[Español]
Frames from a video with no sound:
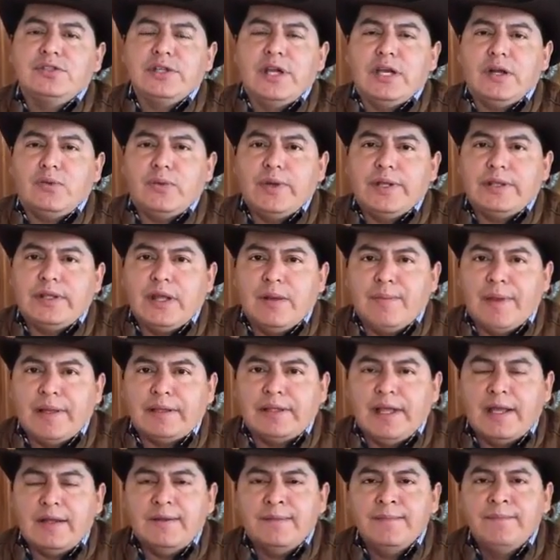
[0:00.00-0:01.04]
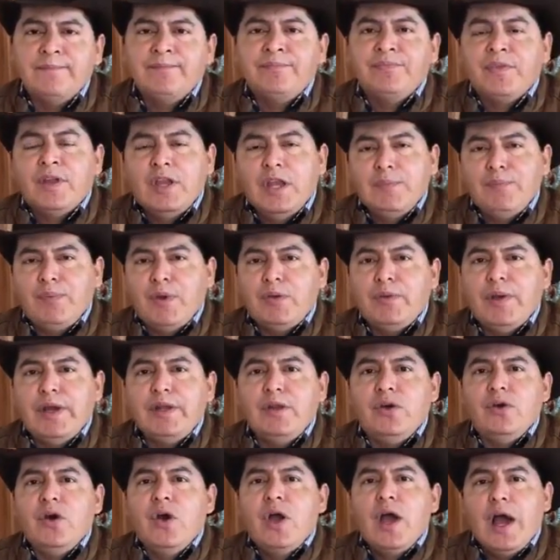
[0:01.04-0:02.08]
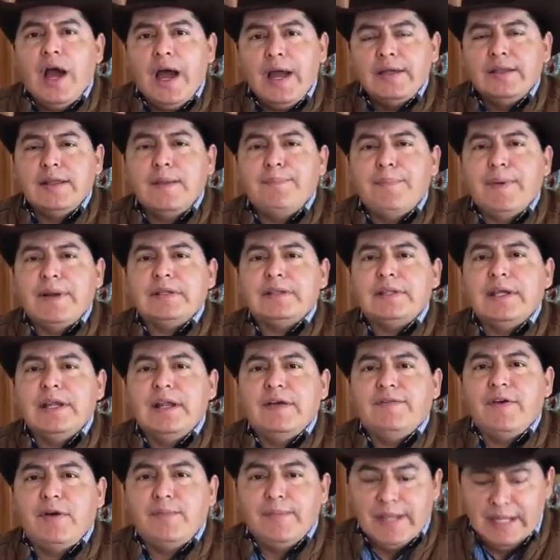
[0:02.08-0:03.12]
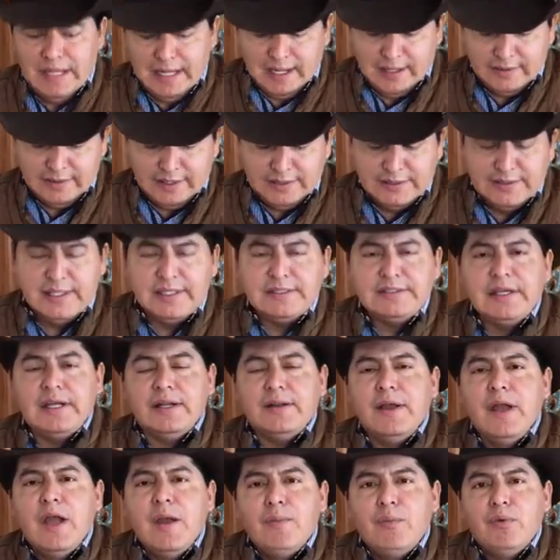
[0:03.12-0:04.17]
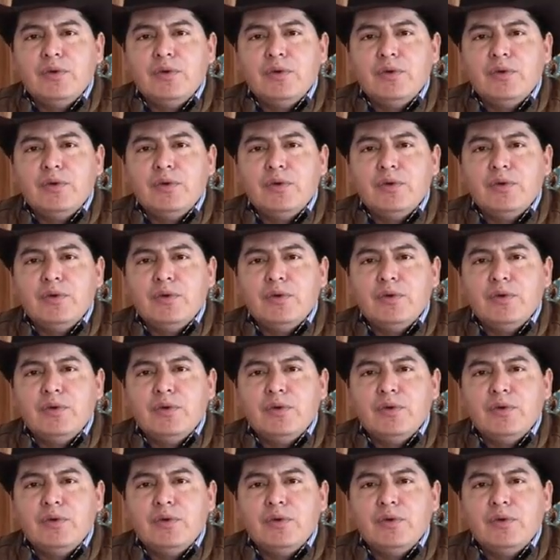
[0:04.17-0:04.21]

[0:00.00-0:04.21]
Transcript: charro de Tamatán. Y pues bueno, ahí de parte de la familia de Jessian,